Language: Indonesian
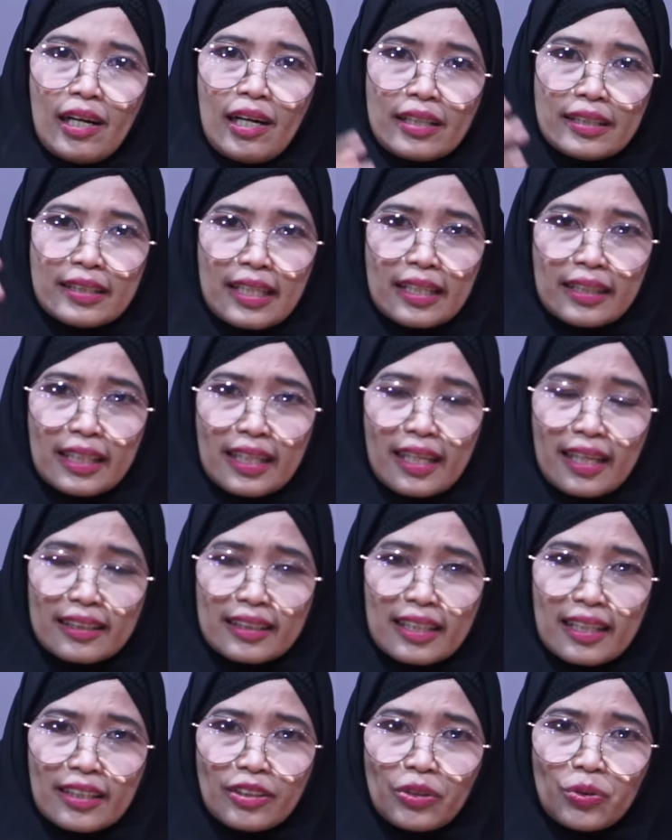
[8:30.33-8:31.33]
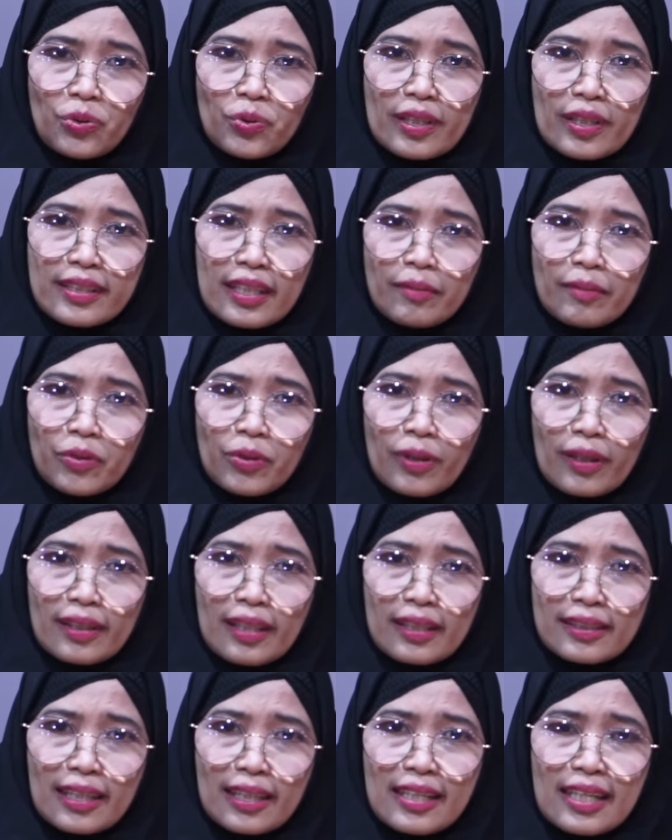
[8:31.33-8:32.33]
Dan dikatakan juga dalam surat
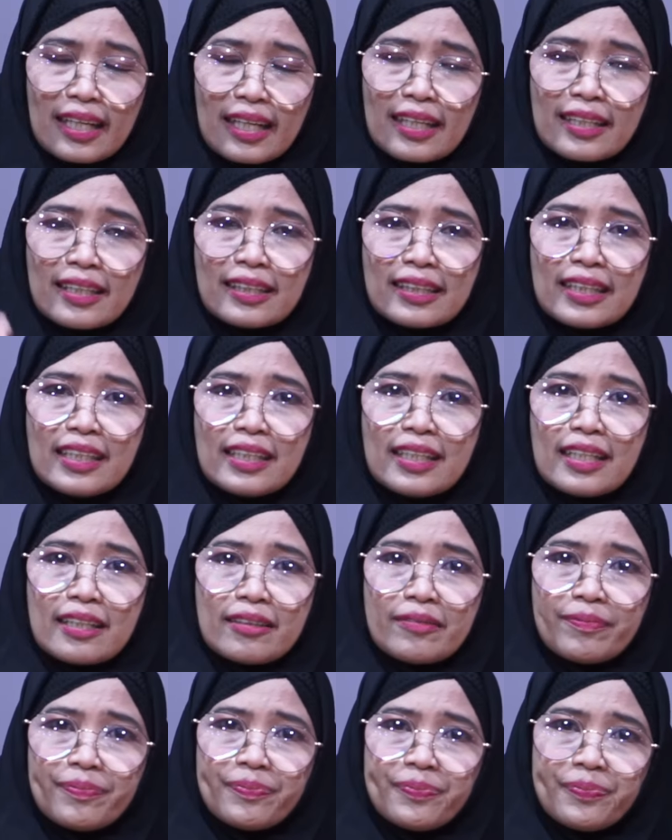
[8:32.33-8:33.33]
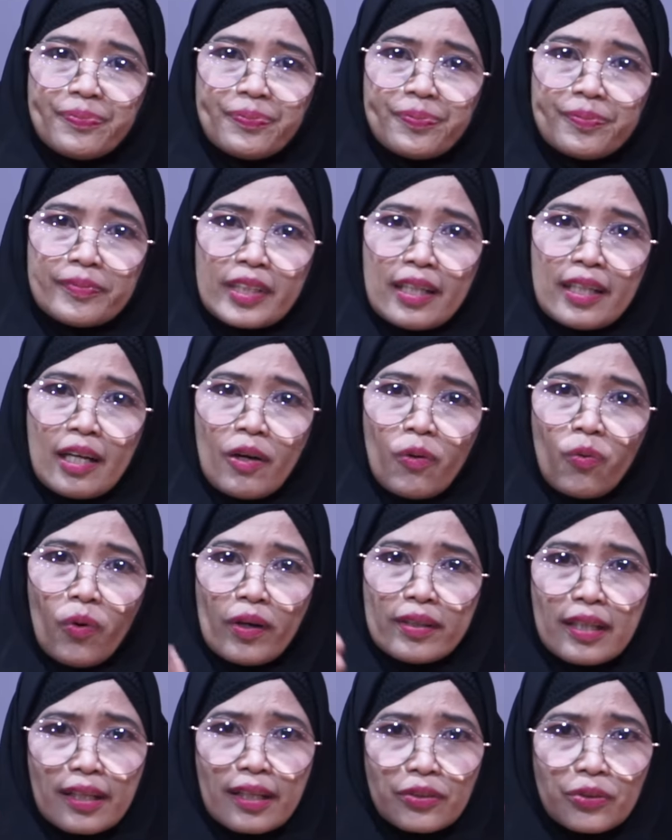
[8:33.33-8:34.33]
at talak ayat 3, "Wa
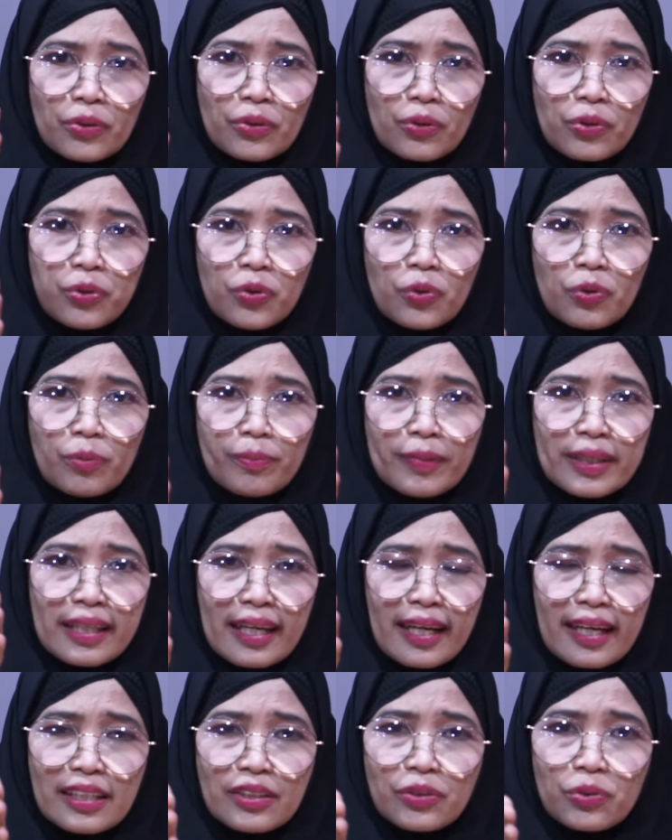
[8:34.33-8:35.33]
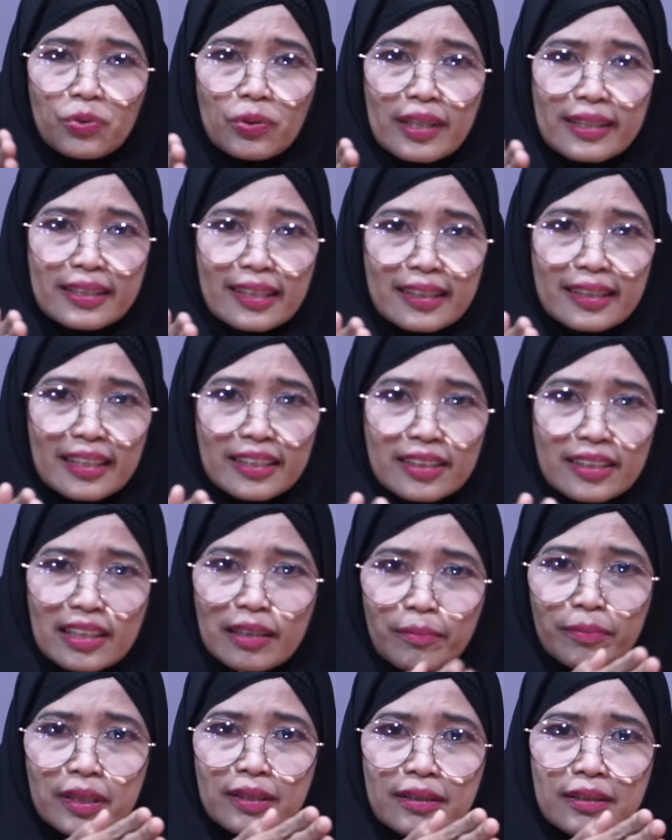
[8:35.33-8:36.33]
yarzuqhu min haitsu la
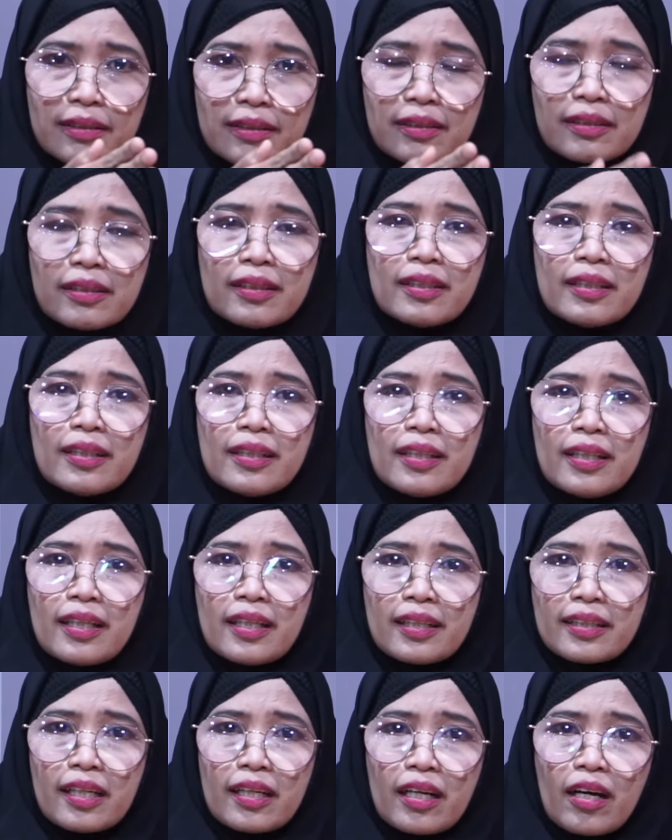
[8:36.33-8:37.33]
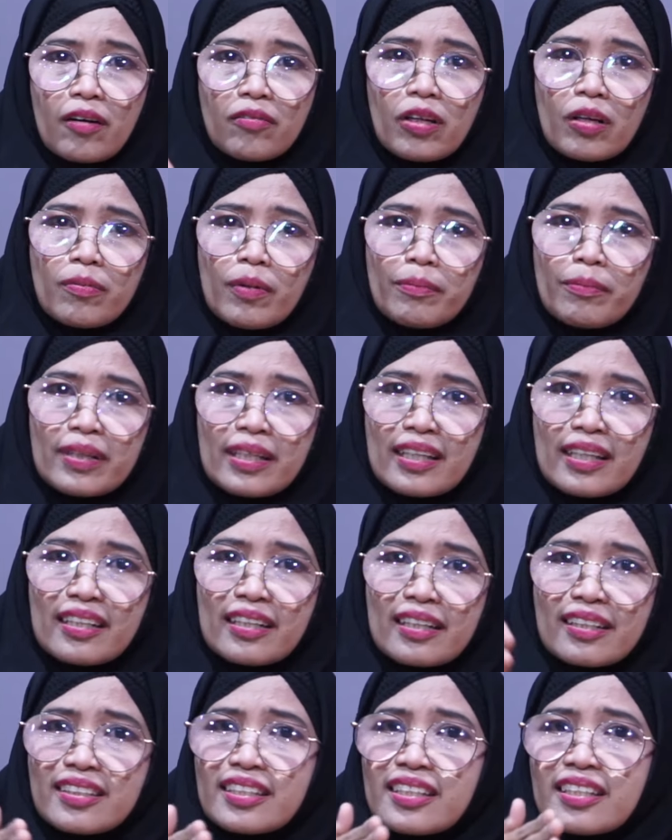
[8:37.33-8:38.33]
yatasib." Dan Allah memberikan
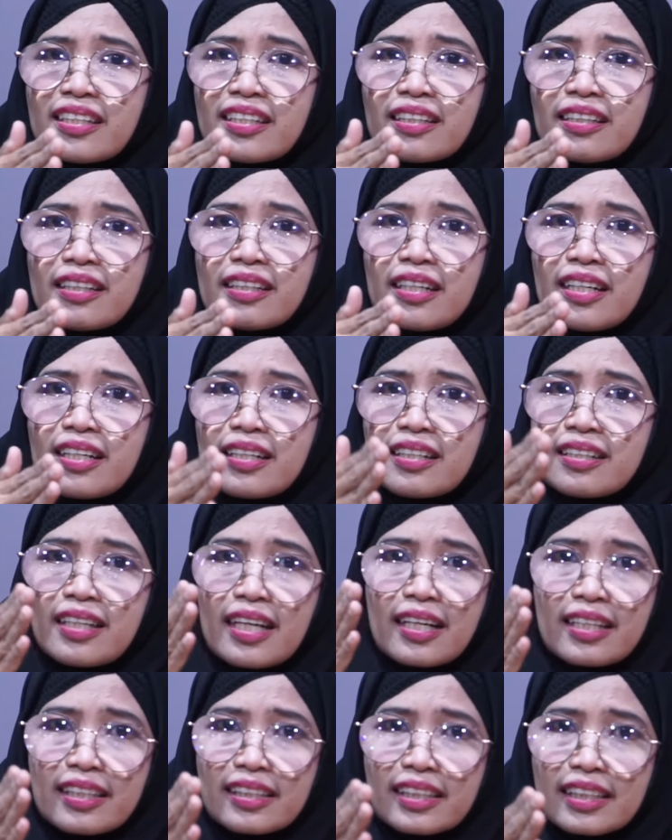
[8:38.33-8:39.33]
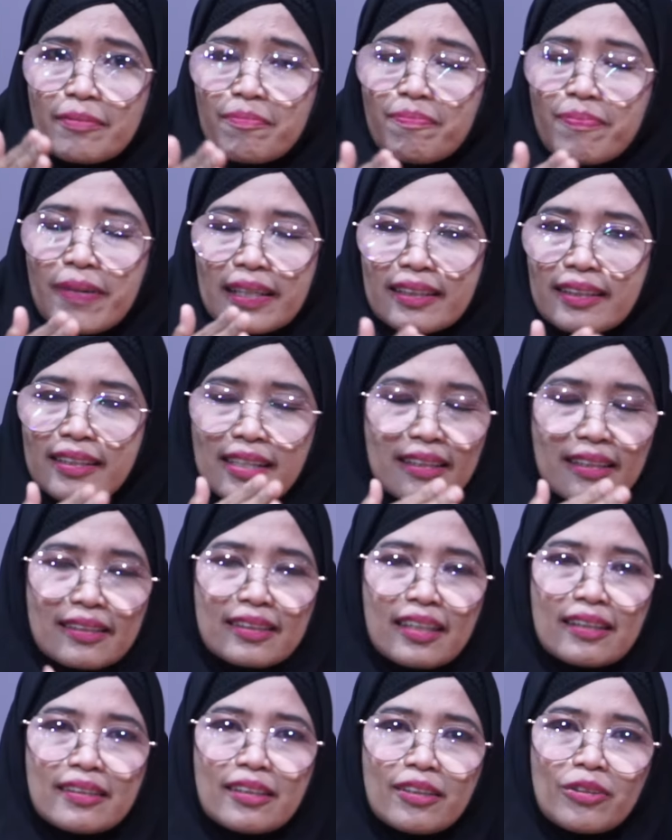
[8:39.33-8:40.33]
rezeki dari tempat yang
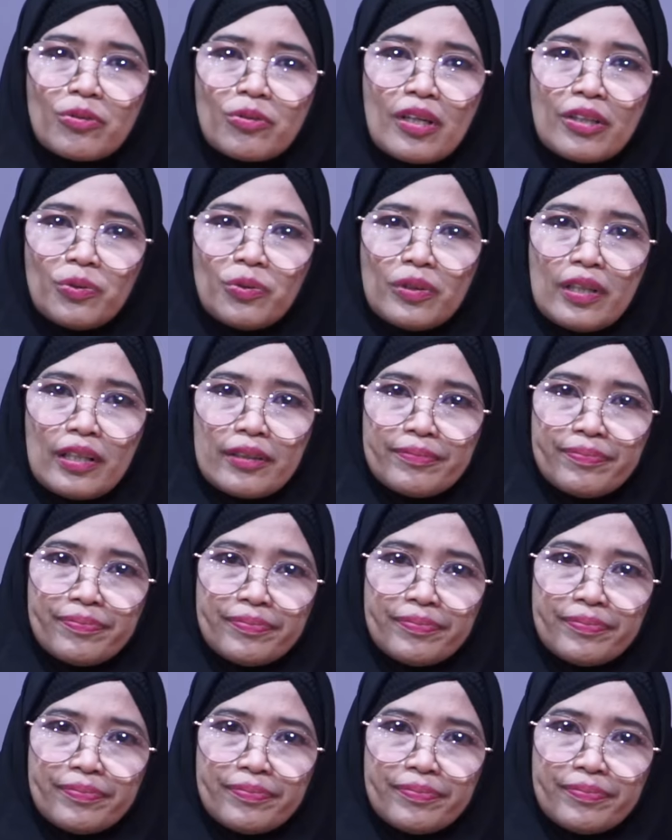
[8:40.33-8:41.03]
tak terduga-duga